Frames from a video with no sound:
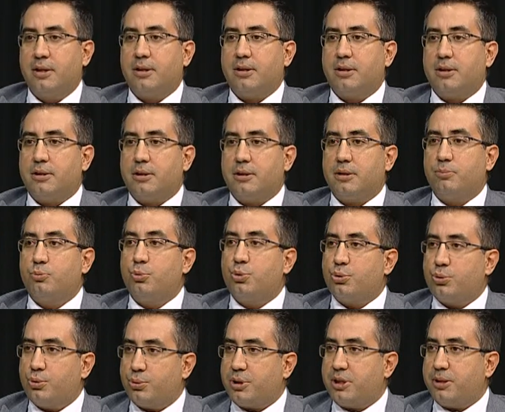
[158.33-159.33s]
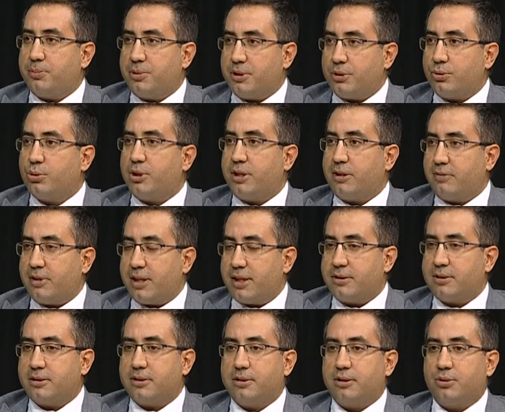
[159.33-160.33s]
e, müdürlük gibi
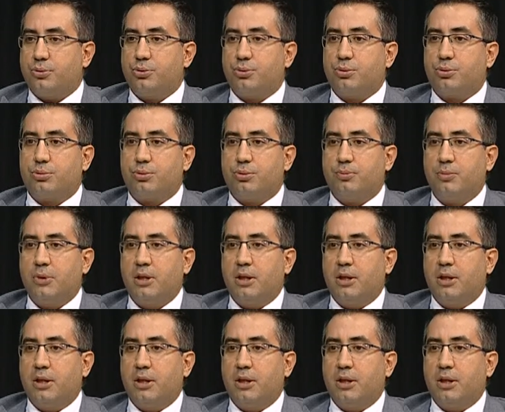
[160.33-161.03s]
görevler e, yürüttüm.